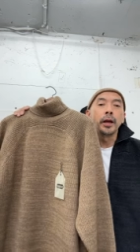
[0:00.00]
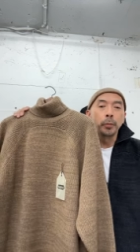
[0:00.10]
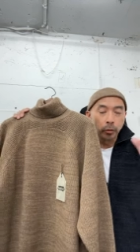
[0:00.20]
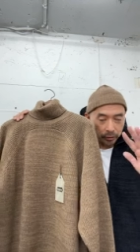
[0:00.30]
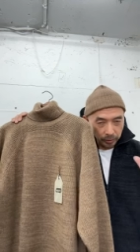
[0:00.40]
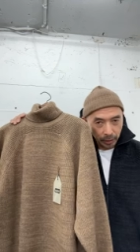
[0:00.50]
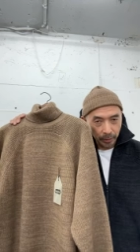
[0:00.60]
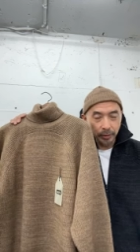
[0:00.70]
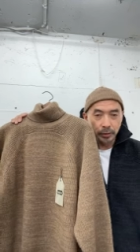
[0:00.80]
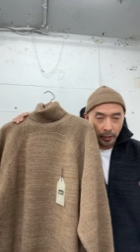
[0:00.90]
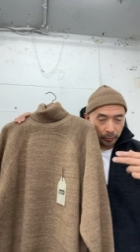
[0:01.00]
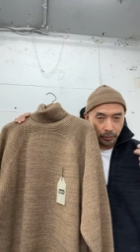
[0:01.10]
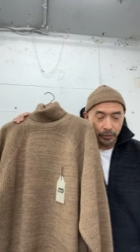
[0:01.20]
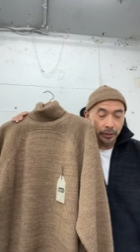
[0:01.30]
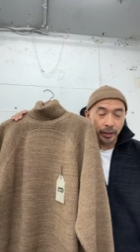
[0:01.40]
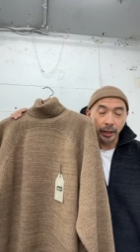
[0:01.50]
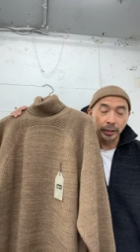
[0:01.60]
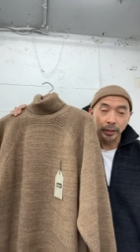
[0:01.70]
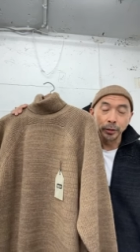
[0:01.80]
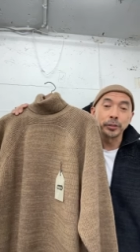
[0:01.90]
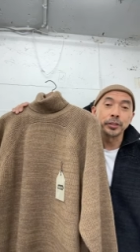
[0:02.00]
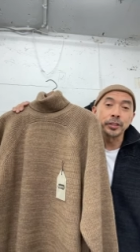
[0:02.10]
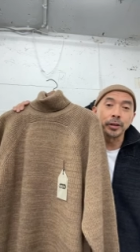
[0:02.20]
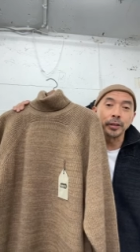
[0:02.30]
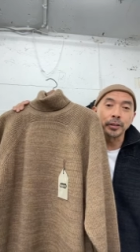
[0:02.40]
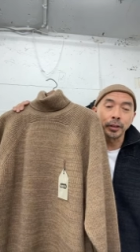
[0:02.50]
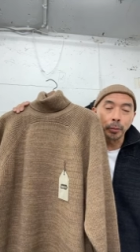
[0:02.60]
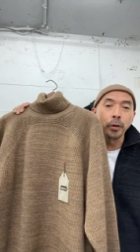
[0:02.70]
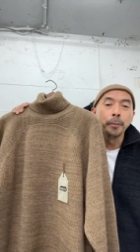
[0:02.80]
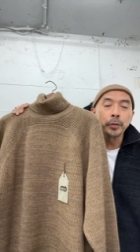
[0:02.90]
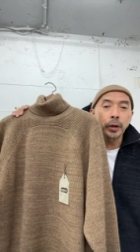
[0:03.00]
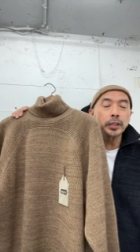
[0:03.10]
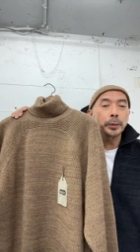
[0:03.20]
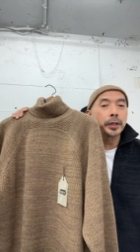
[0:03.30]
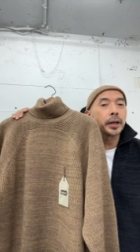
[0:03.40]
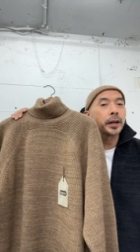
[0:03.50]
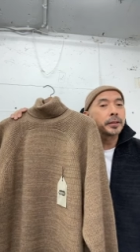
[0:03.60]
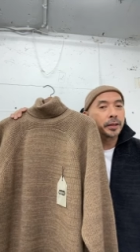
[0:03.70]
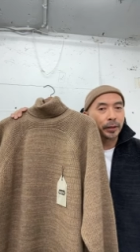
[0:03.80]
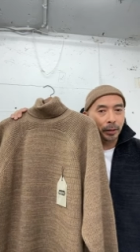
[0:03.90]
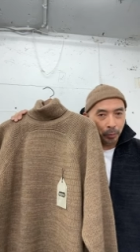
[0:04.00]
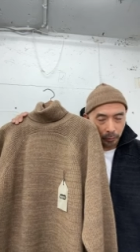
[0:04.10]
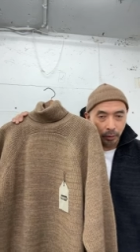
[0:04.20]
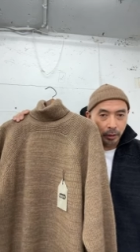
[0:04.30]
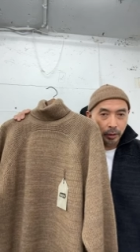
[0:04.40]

えー、もうすでにあの世界的に流通してるんですけれどもそれが一番機械化されたもの